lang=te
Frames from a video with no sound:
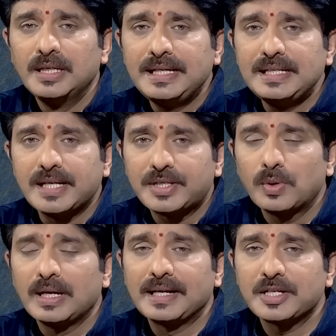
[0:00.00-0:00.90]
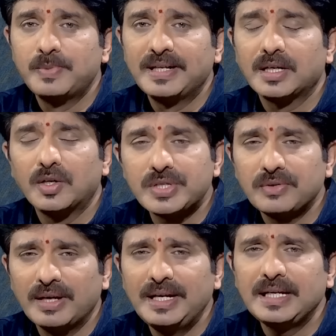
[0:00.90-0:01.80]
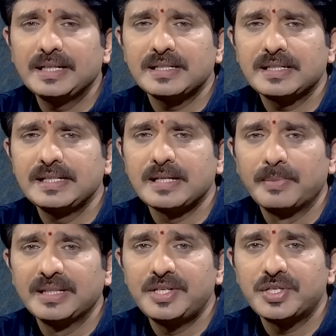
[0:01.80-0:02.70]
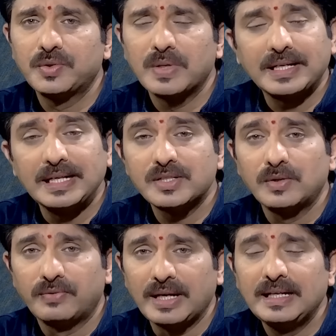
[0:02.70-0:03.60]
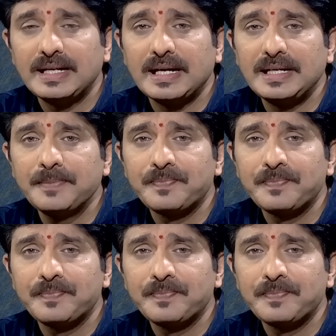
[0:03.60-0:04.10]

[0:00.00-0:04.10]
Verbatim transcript: ఈ సెక్షువల్ హరాస్మెంట్ కావచ్చు ఇవన్నిటికి సంబంధించి కూడా కేసులు ఫైల్ అయ్యాయి